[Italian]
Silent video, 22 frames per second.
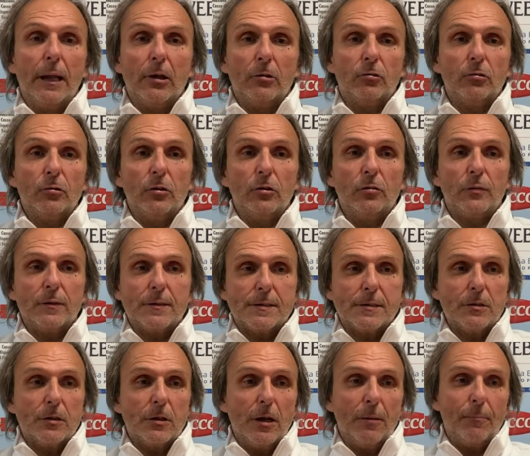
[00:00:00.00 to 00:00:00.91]

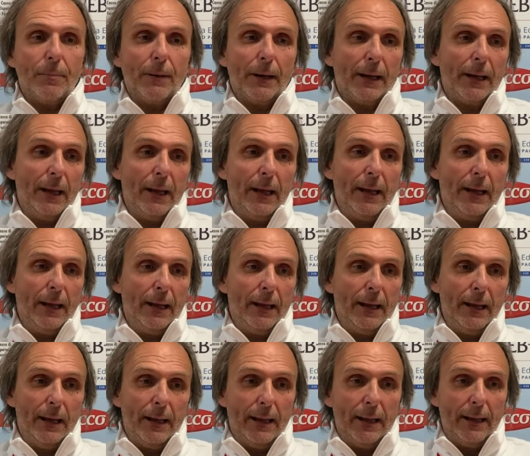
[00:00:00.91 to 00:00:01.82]
soddisfazione
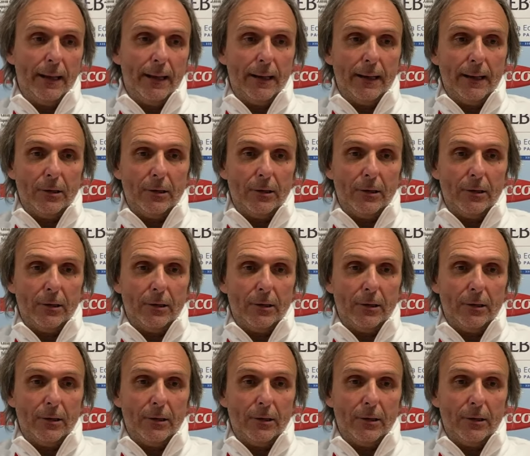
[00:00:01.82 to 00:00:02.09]
perché